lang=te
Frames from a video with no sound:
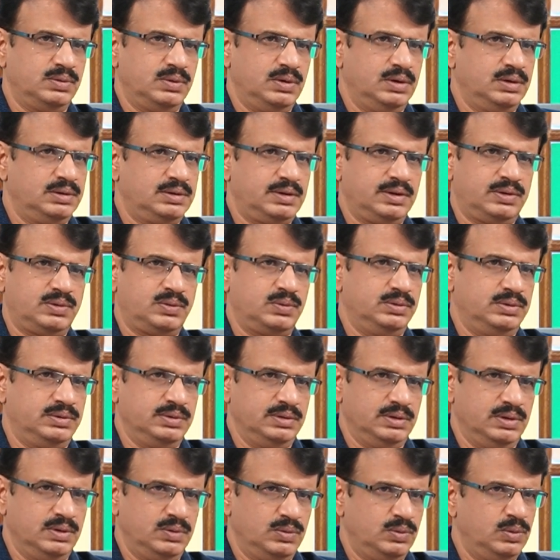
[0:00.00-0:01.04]
వాళ్ళు
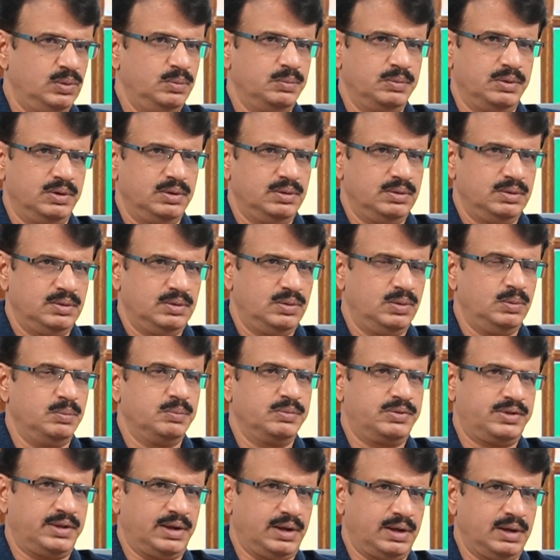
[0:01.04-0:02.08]
తీసుకొచ్చింది హోమ్ హోమ్
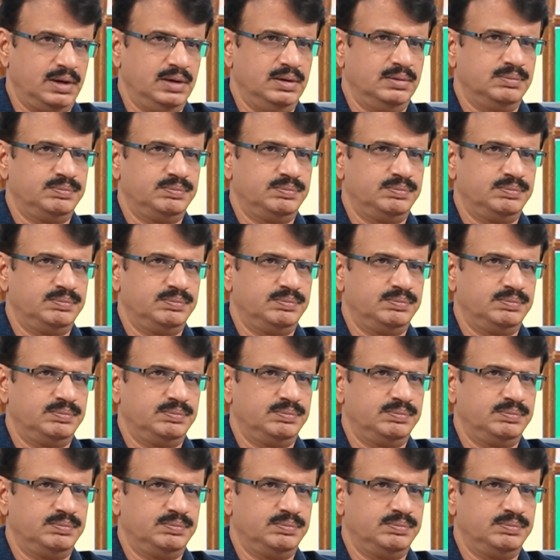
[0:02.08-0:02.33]
శాఖ